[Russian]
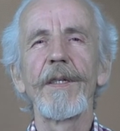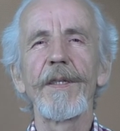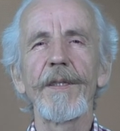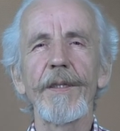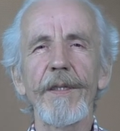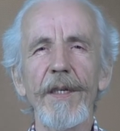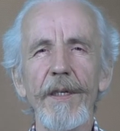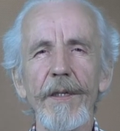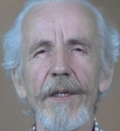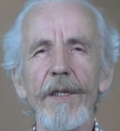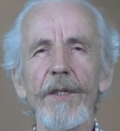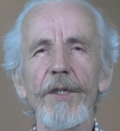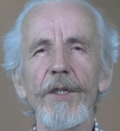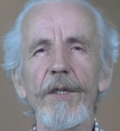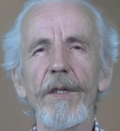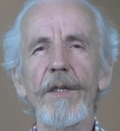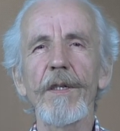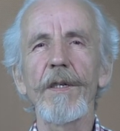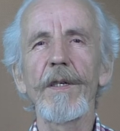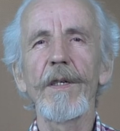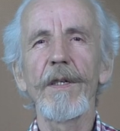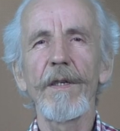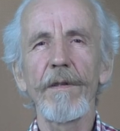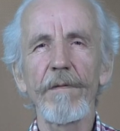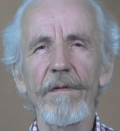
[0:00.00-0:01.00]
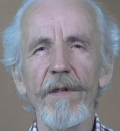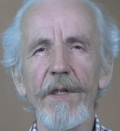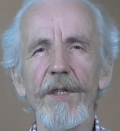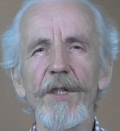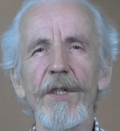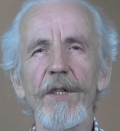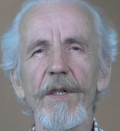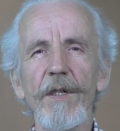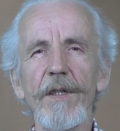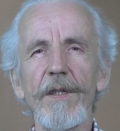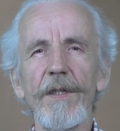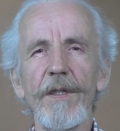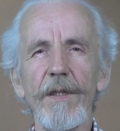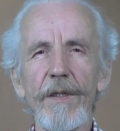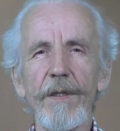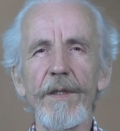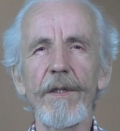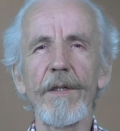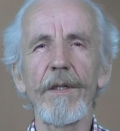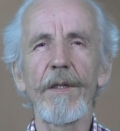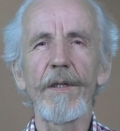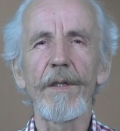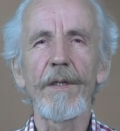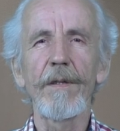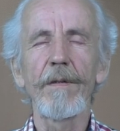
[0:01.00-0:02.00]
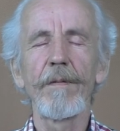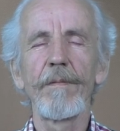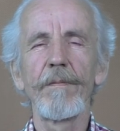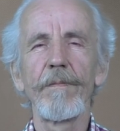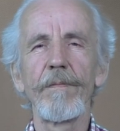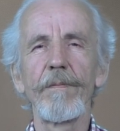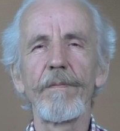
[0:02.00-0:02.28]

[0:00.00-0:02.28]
за наших и ваших детей.